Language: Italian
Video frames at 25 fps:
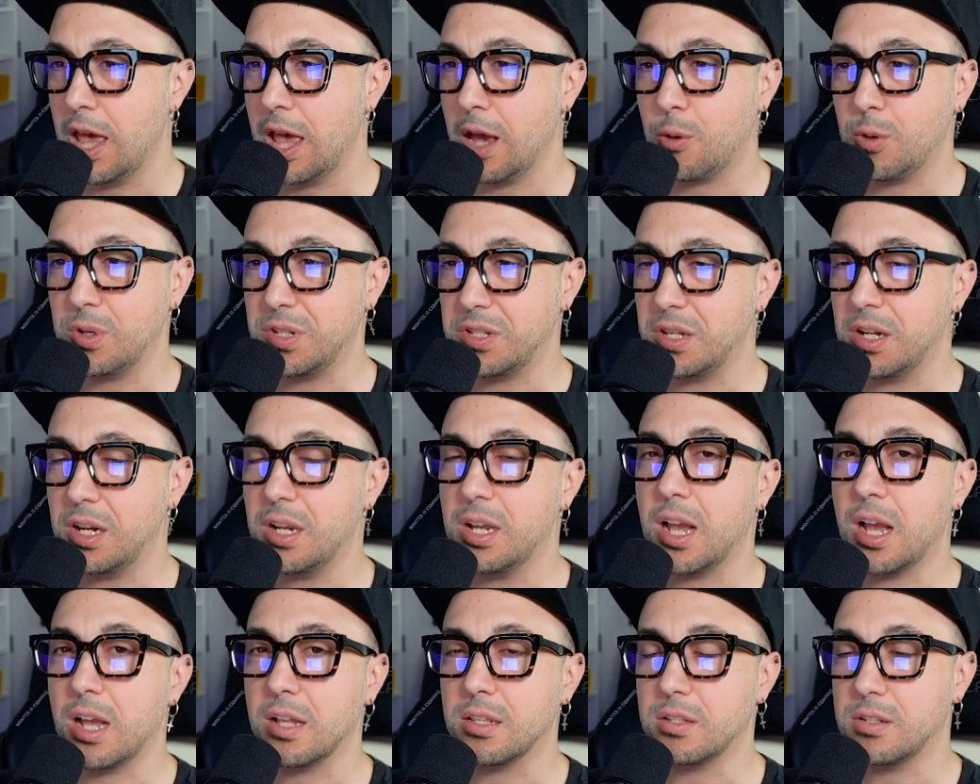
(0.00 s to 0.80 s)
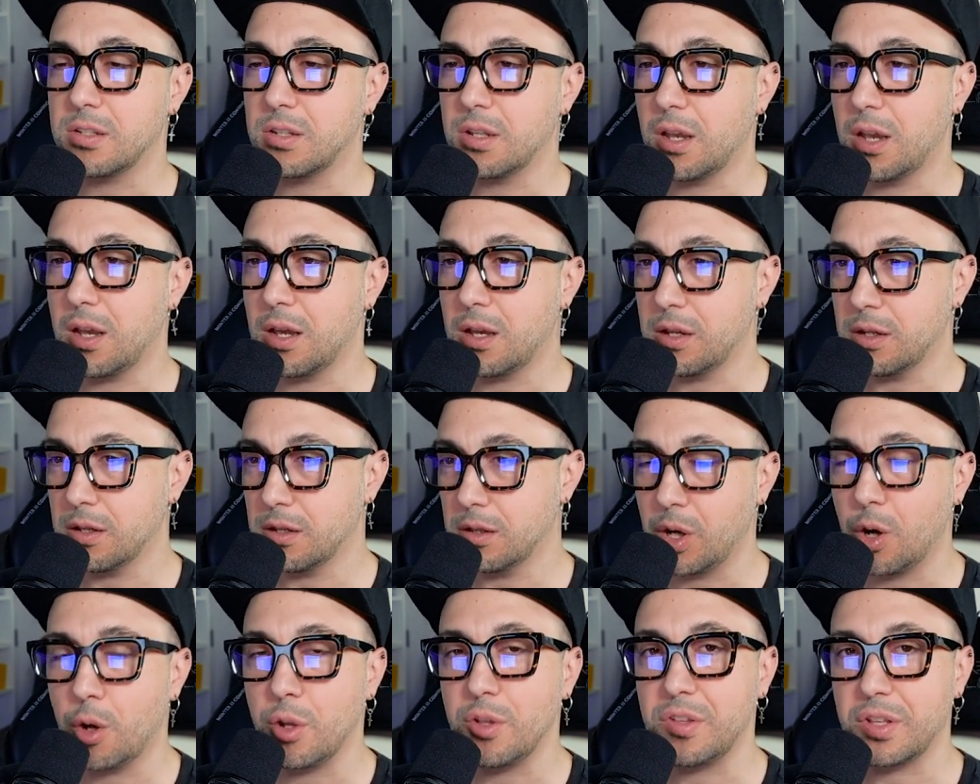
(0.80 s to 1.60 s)
e a questa ragazza
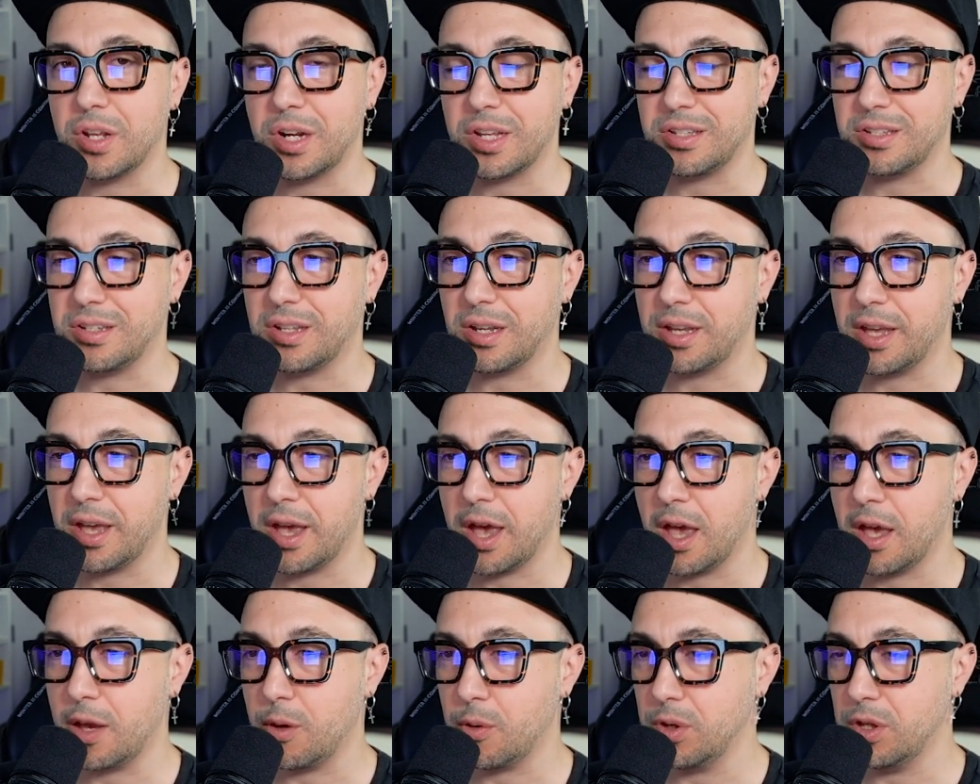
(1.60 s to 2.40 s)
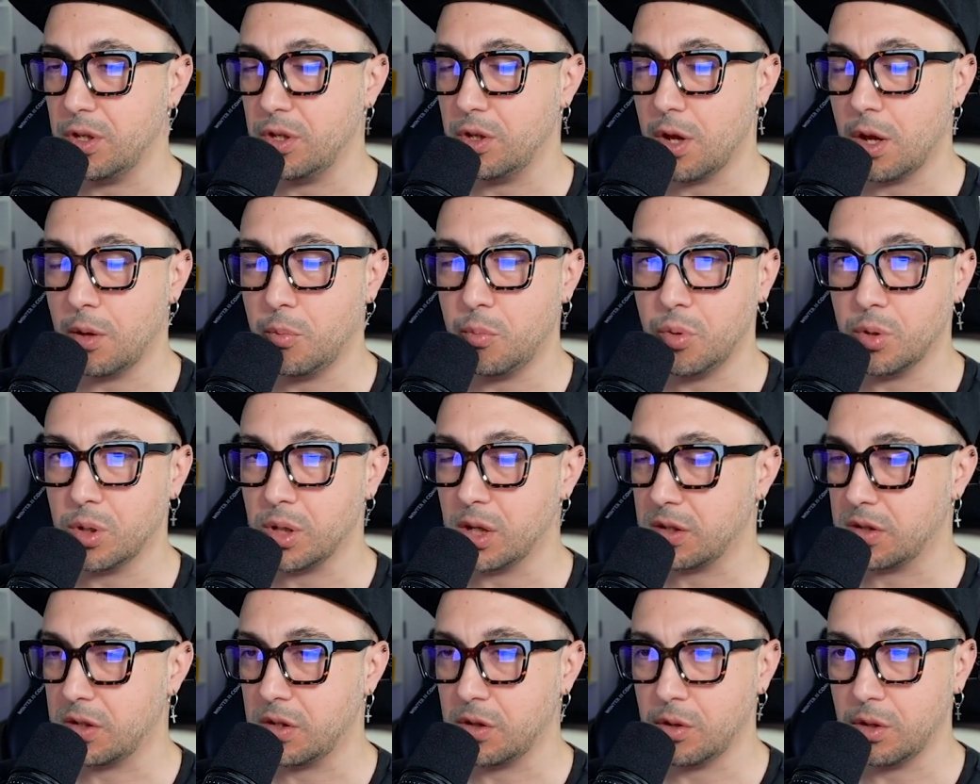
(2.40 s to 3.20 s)
però interessa Kei, quindi è il più
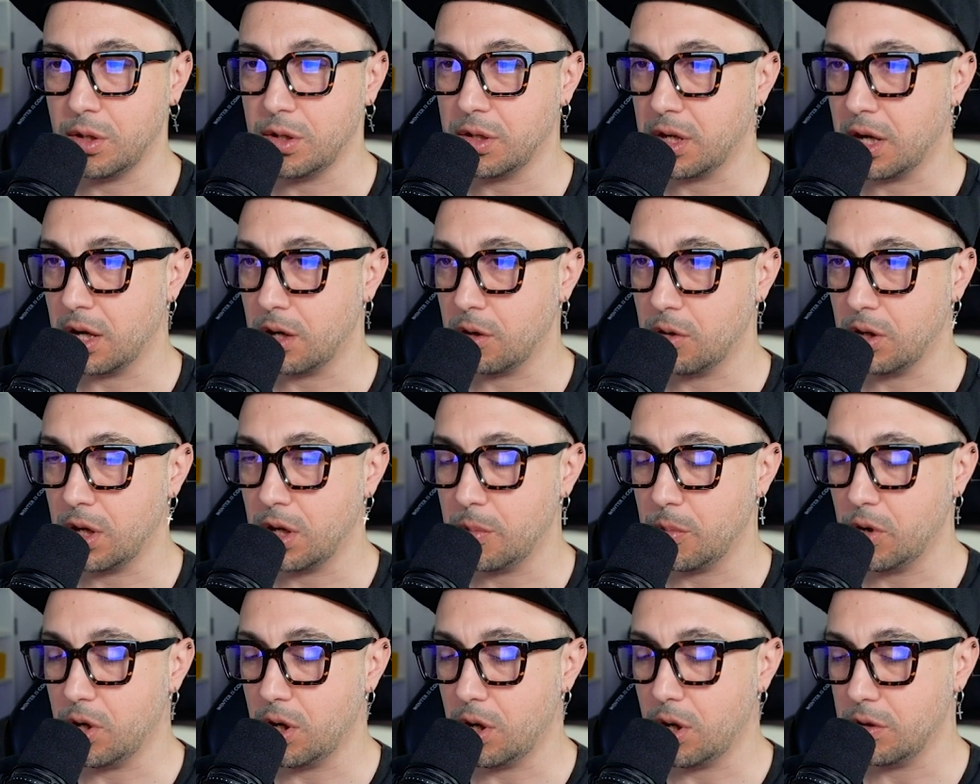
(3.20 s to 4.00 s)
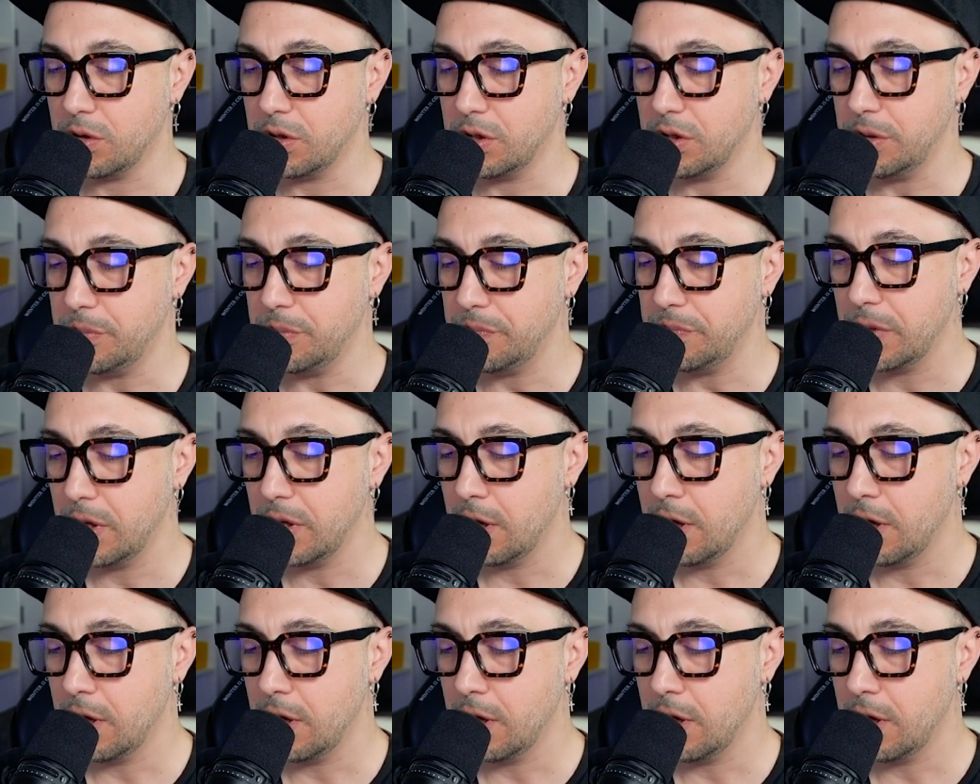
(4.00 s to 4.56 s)
classico dei triangoli amorosi.